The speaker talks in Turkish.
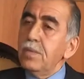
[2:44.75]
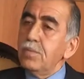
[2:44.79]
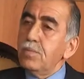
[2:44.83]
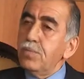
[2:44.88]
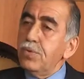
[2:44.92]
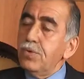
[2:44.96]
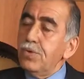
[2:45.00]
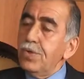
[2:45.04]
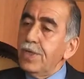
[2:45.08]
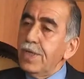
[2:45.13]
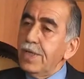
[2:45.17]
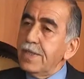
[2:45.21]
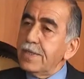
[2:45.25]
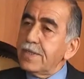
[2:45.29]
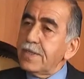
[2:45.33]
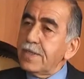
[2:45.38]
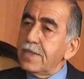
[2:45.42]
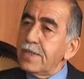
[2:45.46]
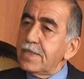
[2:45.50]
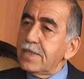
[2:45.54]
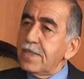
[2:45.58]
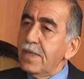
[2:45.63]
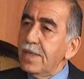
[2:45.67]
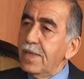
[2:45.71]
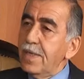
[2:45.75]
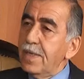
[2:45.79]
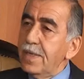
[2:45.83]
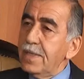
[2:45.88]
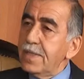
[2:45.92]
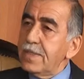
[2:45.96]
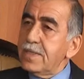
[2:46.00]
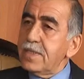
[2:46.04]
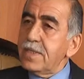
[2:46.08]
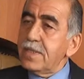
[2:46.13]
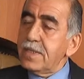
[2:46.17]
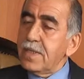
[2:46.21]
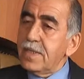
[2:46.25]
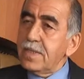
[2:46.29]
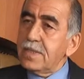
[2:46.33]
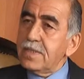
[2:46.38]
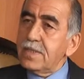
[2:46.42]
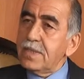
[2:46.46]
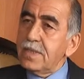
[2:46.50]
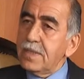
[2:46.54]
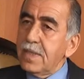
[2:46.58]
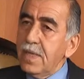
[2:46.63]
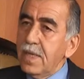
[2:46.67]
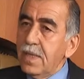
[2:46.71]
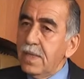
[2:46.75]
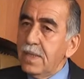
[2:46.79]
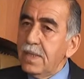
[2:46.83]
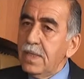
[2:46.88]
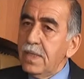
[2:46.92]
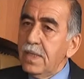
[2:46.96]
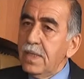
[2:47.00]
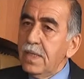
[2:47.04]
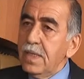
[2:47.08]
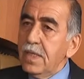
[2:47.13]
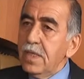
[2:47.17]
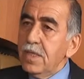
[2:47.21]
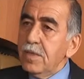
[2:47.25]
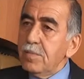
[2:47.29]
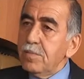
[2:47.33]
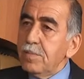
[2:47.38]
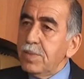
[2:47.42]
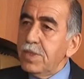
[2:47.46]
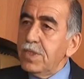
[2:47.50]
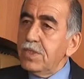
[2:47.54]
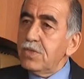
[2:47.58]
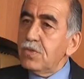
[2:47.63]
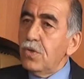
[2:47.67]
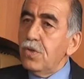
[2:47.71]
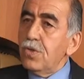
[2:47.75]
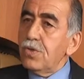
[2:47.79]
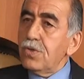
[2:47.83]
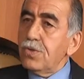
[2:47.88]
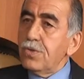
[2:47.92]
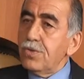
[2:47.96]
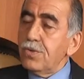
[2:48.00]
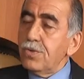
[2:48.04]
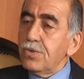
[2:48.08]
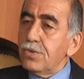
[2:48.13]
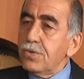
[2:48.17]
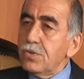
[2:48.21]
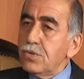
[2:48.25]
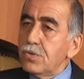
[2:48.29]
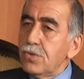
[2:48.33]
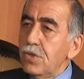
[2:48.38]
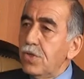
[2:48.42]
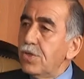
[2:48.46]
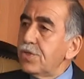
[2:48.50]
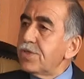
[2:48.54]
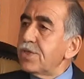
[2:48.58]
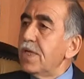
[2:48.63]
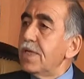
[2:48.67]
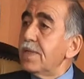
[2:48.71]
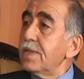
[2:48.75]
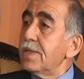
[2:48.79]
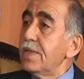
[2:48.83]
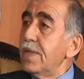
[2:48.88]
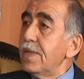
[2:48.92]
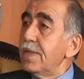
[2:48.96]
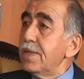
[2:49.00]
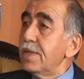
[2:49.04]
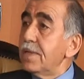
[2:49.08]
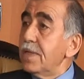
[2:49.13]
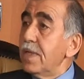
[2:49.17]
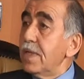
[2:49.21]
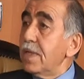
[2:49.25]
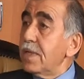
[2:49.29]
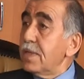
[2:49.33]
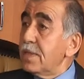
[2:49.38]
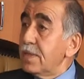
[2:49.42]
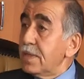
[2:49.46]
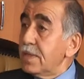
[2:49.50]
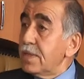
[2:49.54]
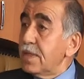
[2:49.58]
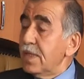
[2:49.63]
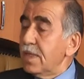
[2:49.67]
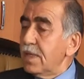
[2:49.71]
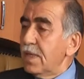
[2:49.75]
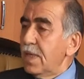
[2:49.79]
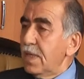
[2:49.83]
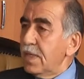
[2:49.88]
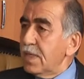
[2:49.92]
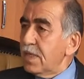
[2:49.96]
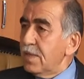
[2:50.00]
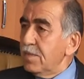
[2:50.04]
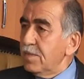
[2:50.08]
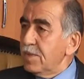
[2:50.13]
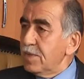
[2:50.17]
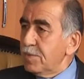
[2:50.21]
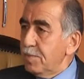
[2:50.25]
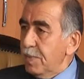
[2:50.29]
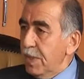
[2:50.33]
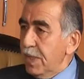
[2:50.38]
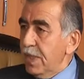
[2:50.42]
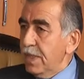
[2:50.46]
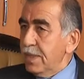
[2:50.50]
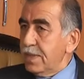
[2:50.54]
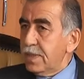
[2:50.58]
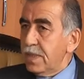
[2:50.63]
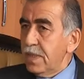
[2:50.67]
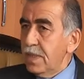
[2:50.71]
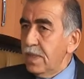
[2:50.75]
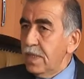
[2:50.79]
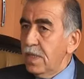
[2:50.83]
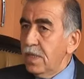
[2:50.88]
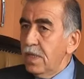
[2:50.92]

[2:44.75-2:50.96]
Bu eski sanayi sitesinde biz o günün zor şartlarında Kırşehir halkımız bilir.